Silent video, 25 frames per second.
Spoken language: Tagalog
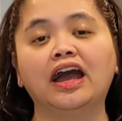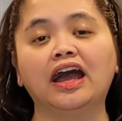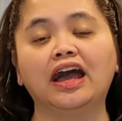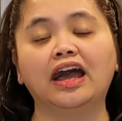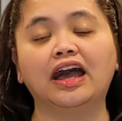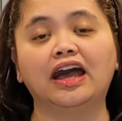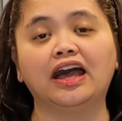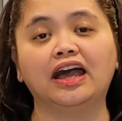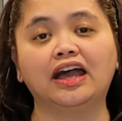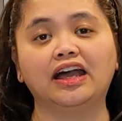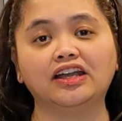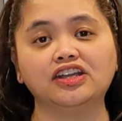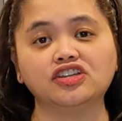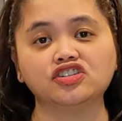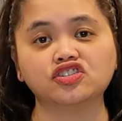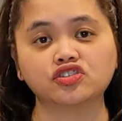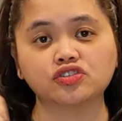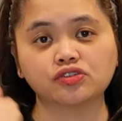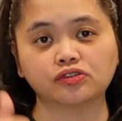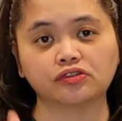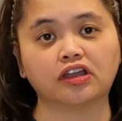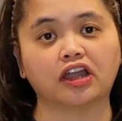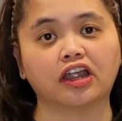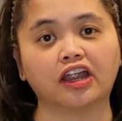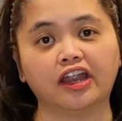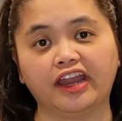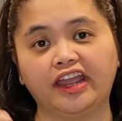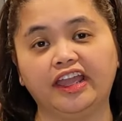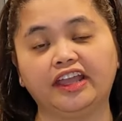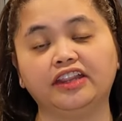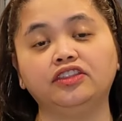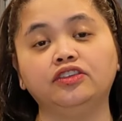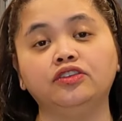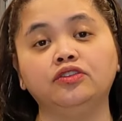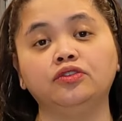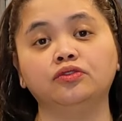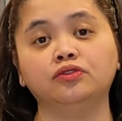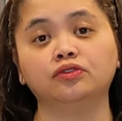uh, sugar
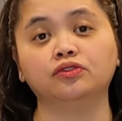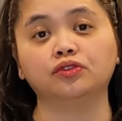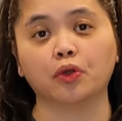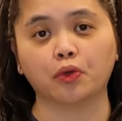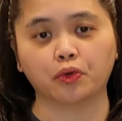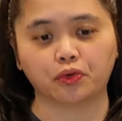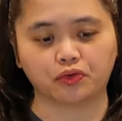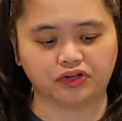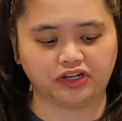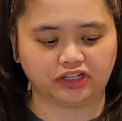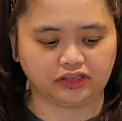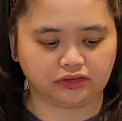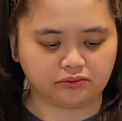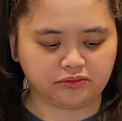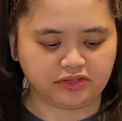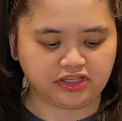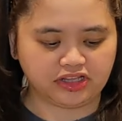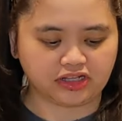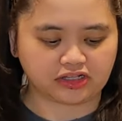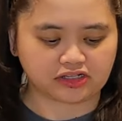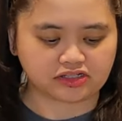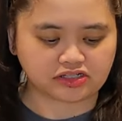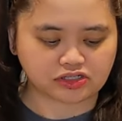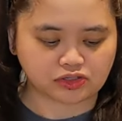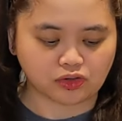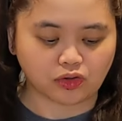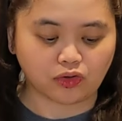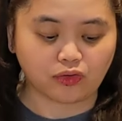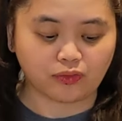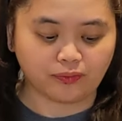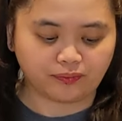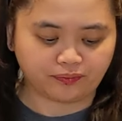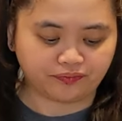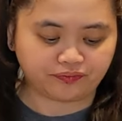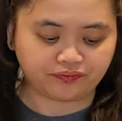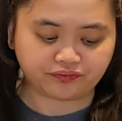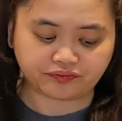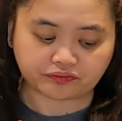and yung coconut milk.
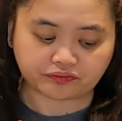So,